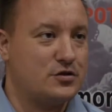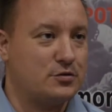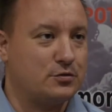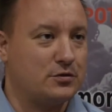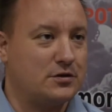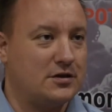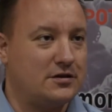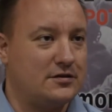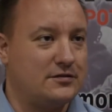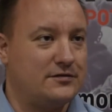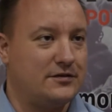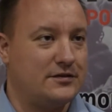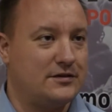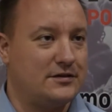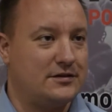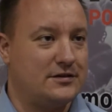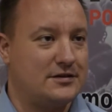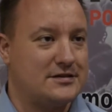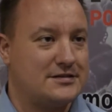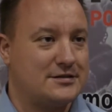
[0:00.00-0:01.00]
tutaj w
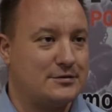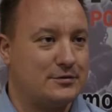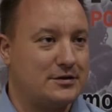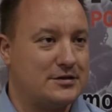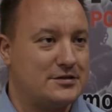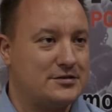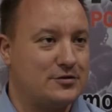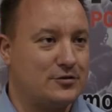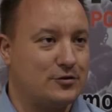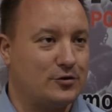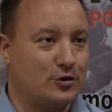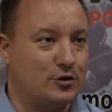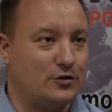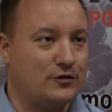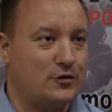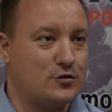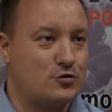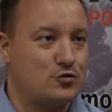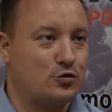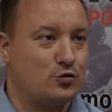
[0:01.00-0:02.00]
restauracji
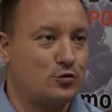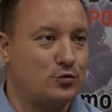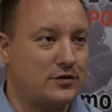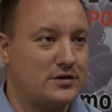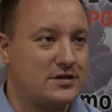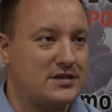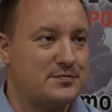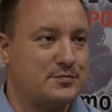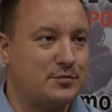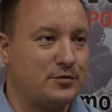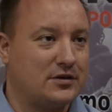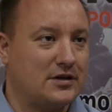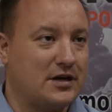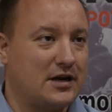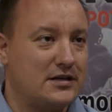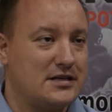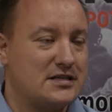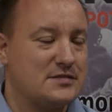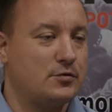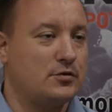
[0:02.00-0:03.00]
ogrodowej, już któreś
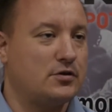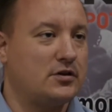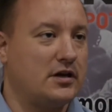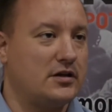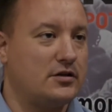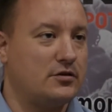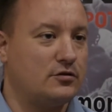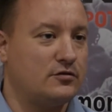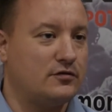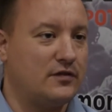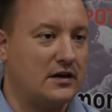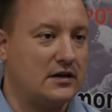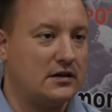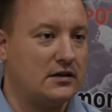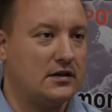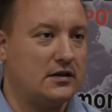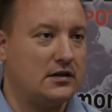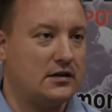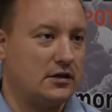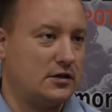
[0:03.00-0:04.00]
spotkanie, spotkanie
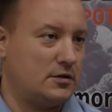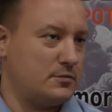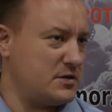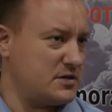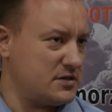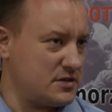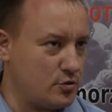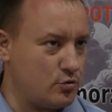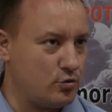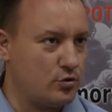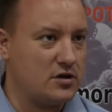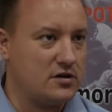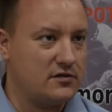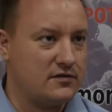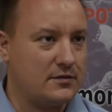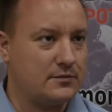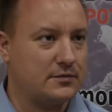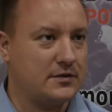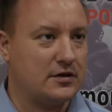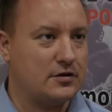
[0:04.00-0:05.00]
otwarte, natomiast nie
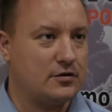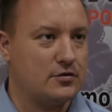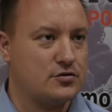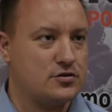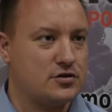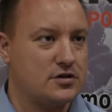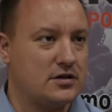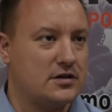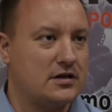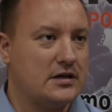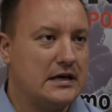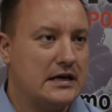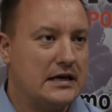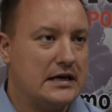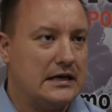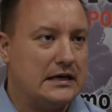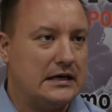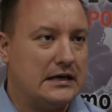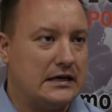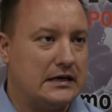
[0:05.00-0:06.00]
ukrywam tego, że
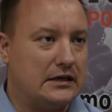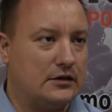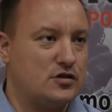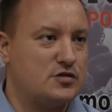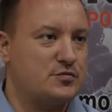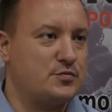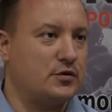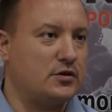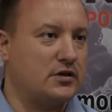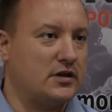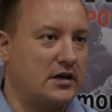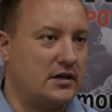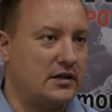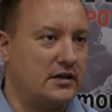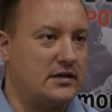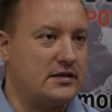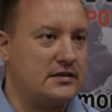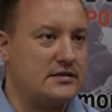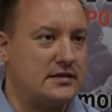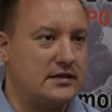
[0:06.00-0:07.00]
e, to
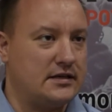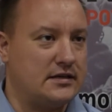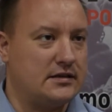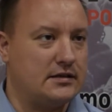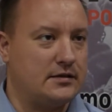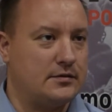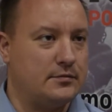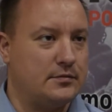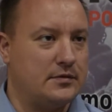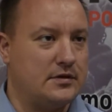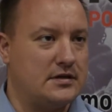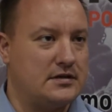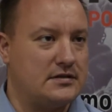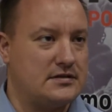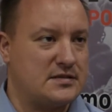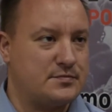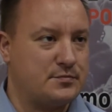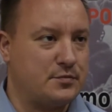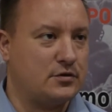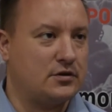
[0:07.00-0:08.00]
spotkanie jest jednym
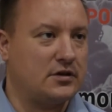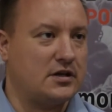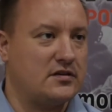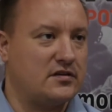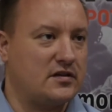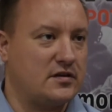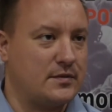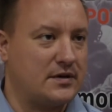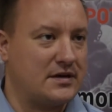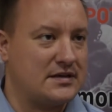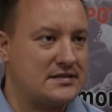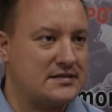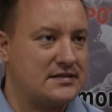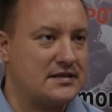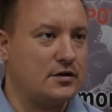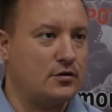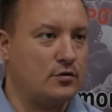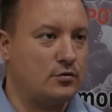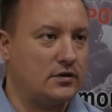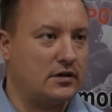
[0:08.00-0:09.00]
ze spotkań w ramach
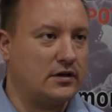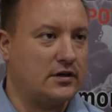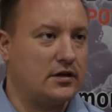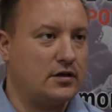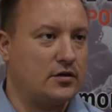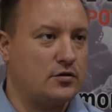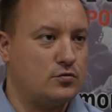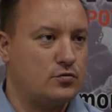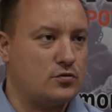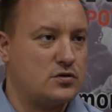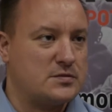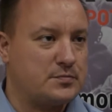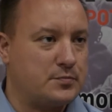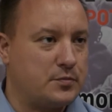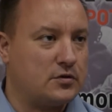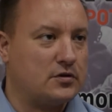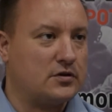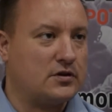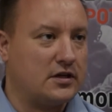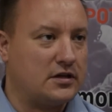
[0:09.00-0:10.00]
cyklu takich już
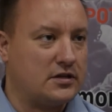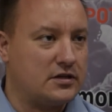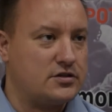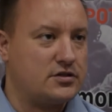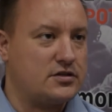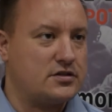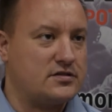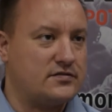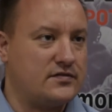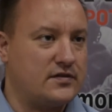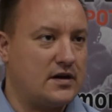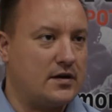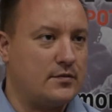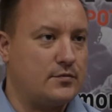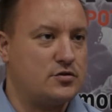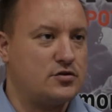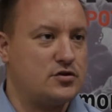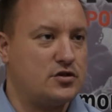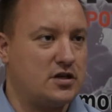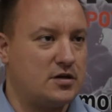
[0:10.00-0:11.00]
spotkań, gdzie
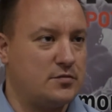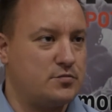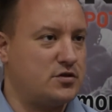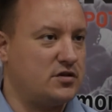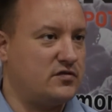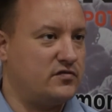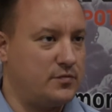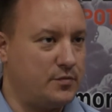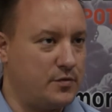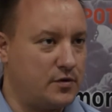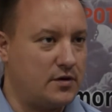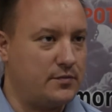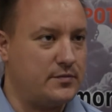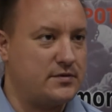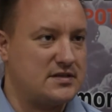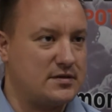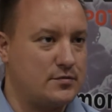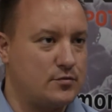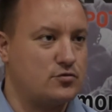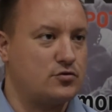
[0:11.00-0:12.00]
zwieramy szyki przed wyborami
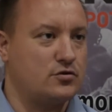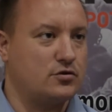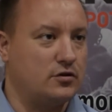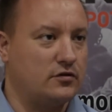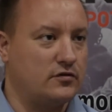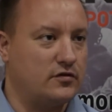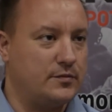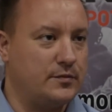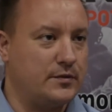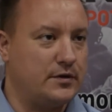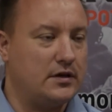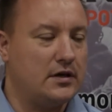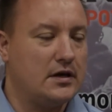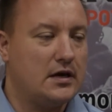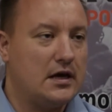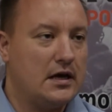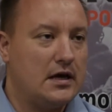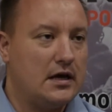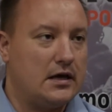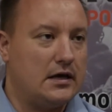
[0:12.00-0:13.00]
samorządowymi.
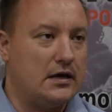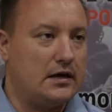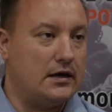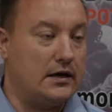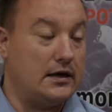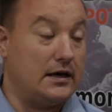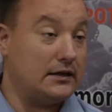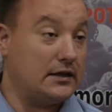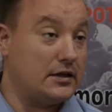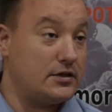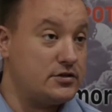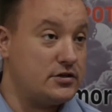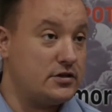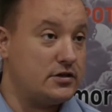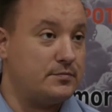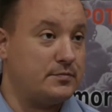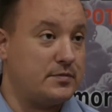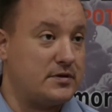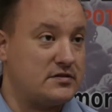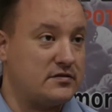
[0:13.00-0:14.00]
E, lada
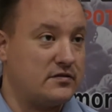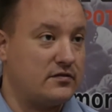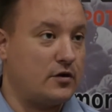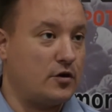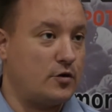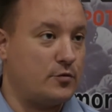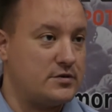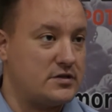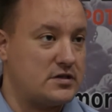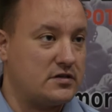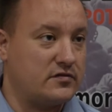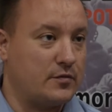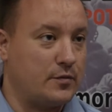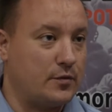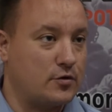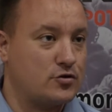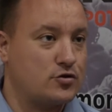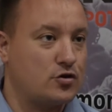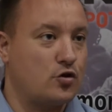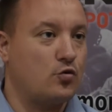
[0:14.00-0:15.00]
dzień Państwowa Komisja
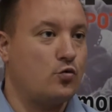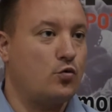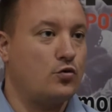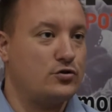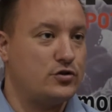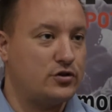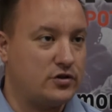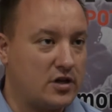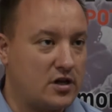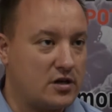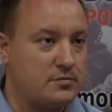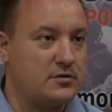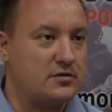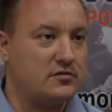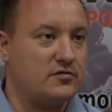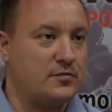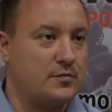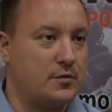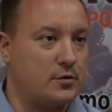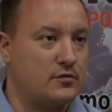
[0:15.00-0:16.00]
Wyborcza ogłosi termin
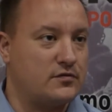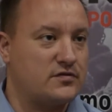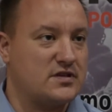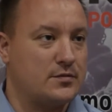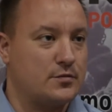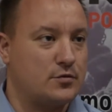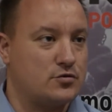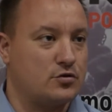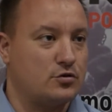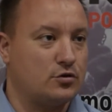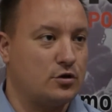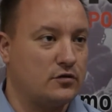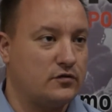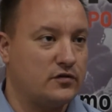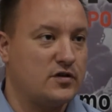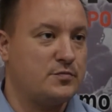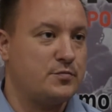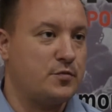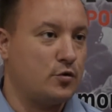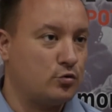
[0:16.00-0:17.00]
wyborów
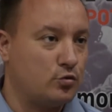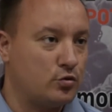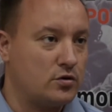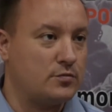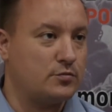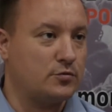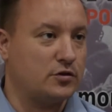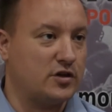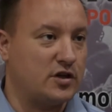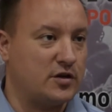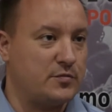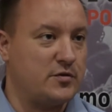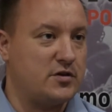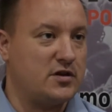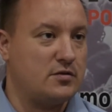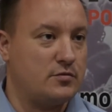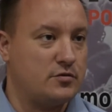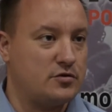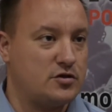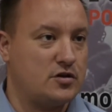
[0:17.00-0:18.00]
samorządowych, po którym to
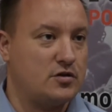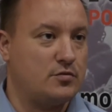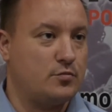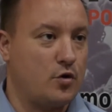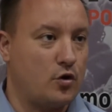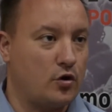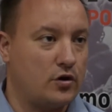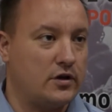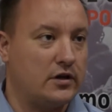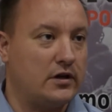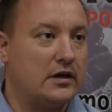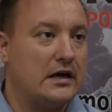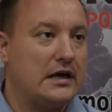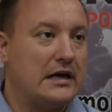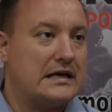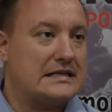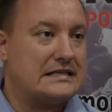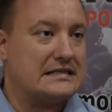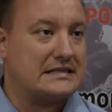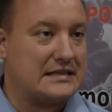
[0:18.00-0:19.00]
terminie będziemy mogli
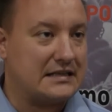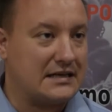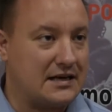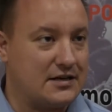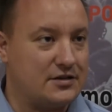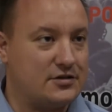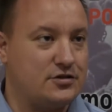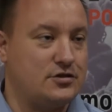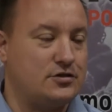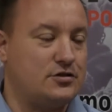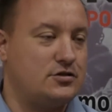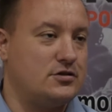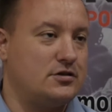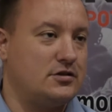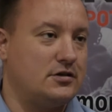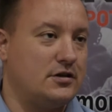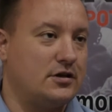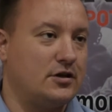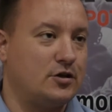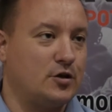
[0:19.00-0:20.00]
zdradzić,
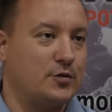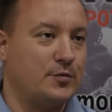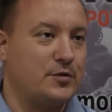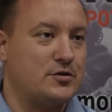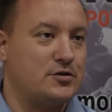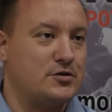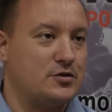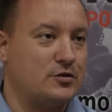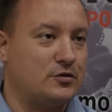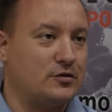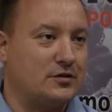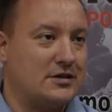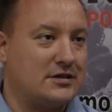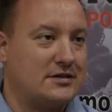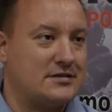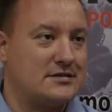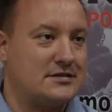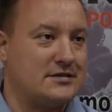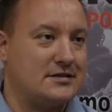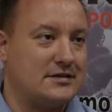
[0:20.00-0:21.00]
e, kto będzie od
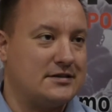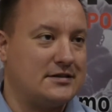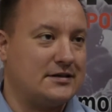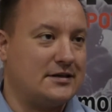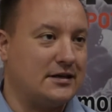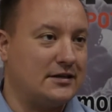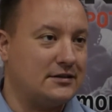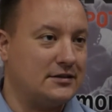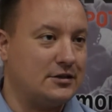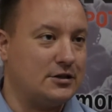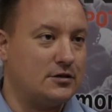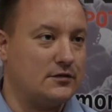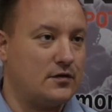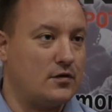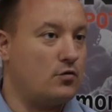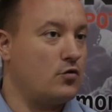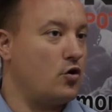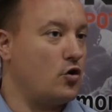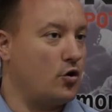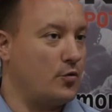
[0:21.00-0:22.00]
nas
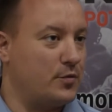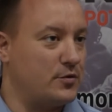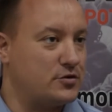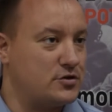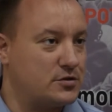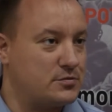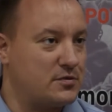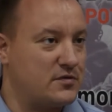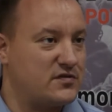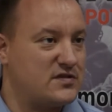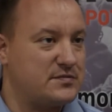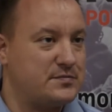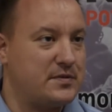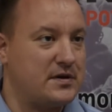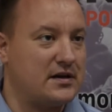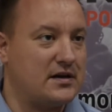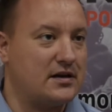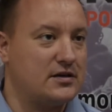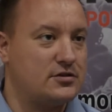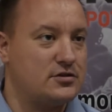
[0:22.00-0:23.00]
kandydował, kogo będziemy
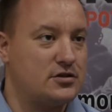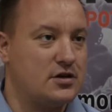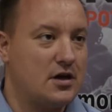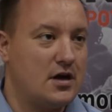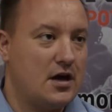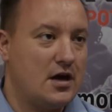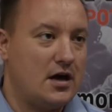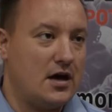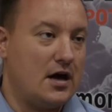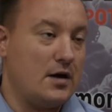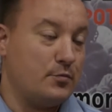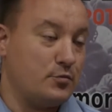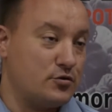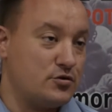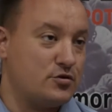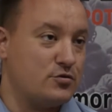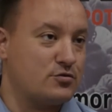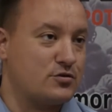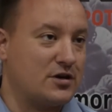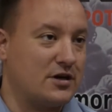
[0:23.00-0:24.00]
wspierać, a
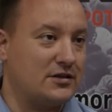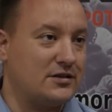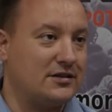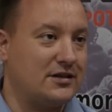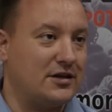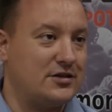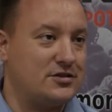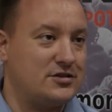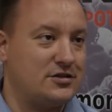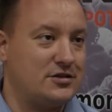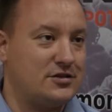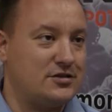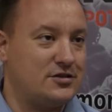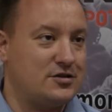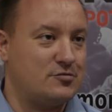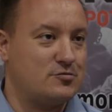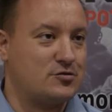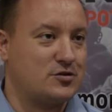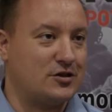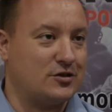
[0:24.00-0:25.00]
później już kandydaci,
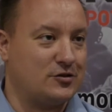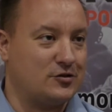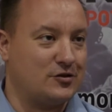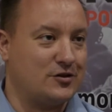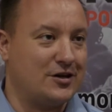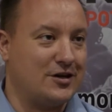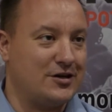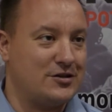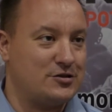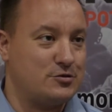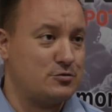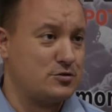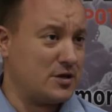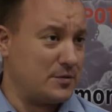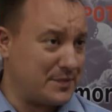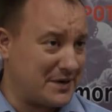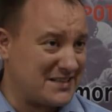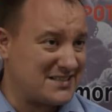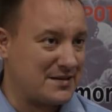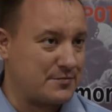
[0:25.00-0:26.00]
ciężka droga i ciężka
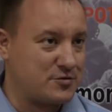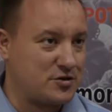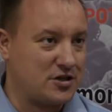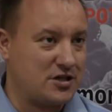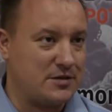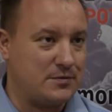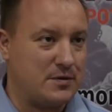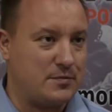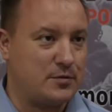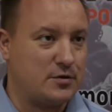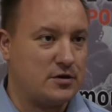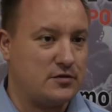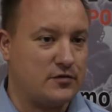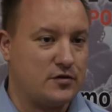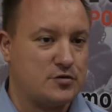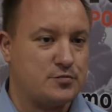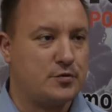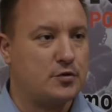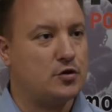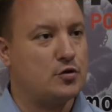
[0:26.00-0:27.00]
praca przed nimi,
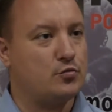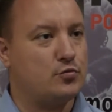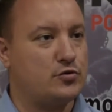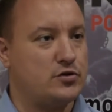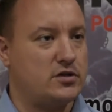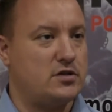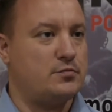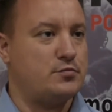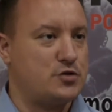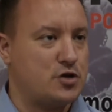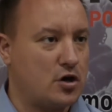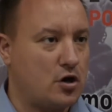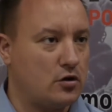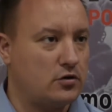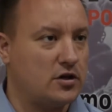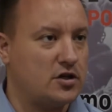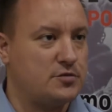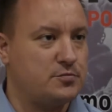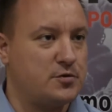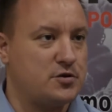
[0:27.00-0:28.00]
ponieważ będą musieli
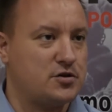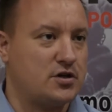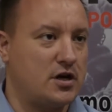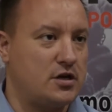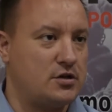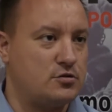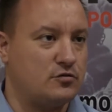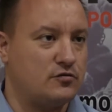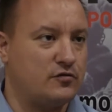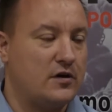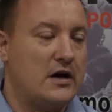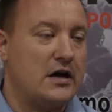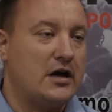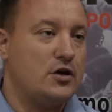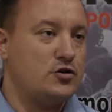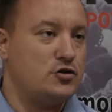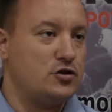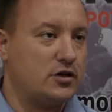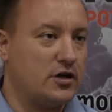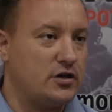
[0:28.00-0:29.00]
przekonać przekonać mieszkańców
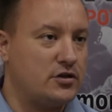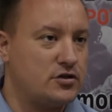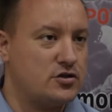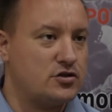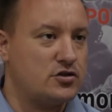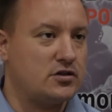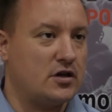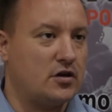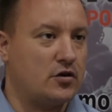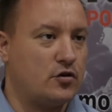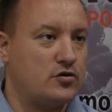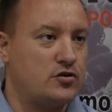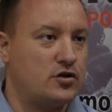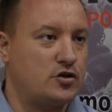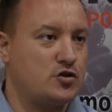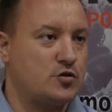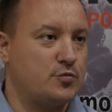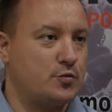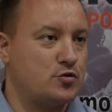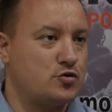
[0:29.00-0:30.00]
czy Kędzierzyna Koźla,
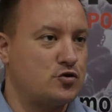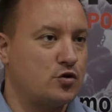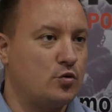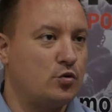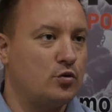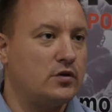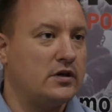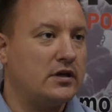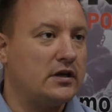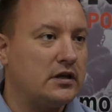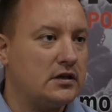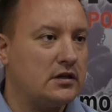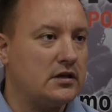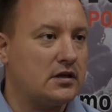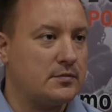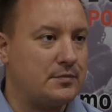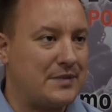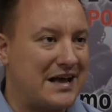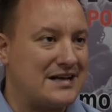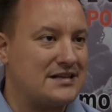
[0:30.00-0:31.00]
czy poszczególnych
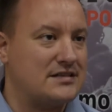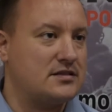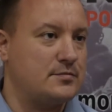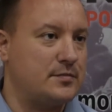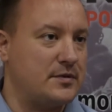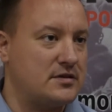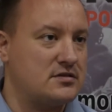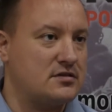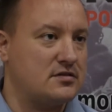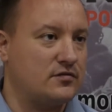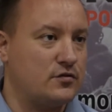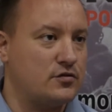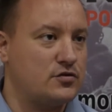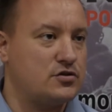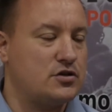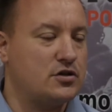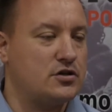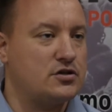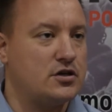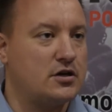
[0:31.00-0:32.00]
innych miast i
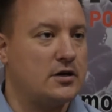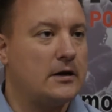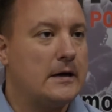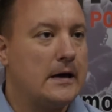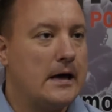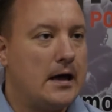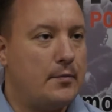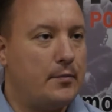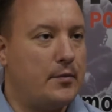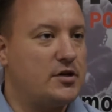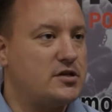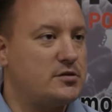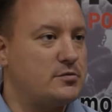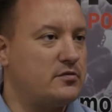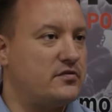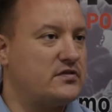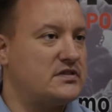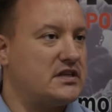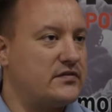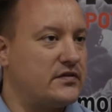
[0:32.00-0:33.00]
miejscowości, gdzie będziemy
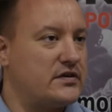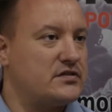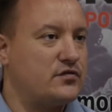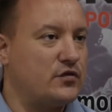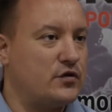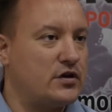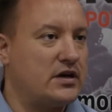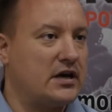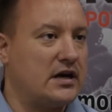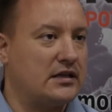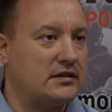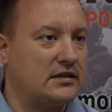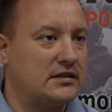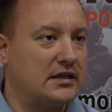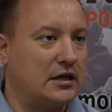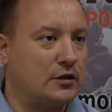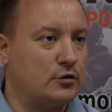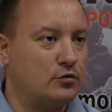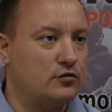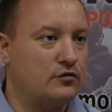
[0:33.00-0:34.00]
wystawiać swoich
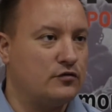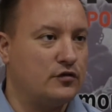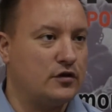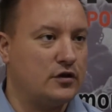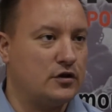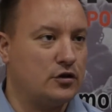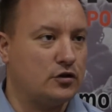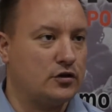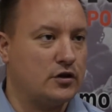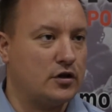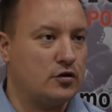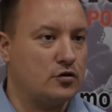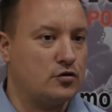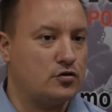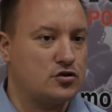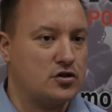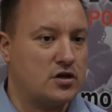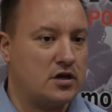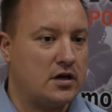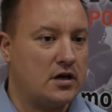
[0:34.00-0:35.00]
kandydatów e, do tego,
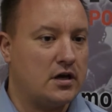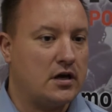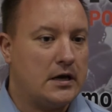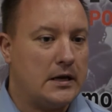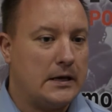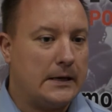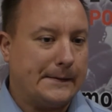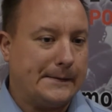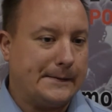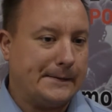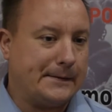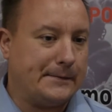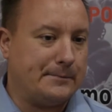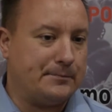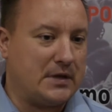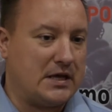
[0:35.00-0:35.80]
że e,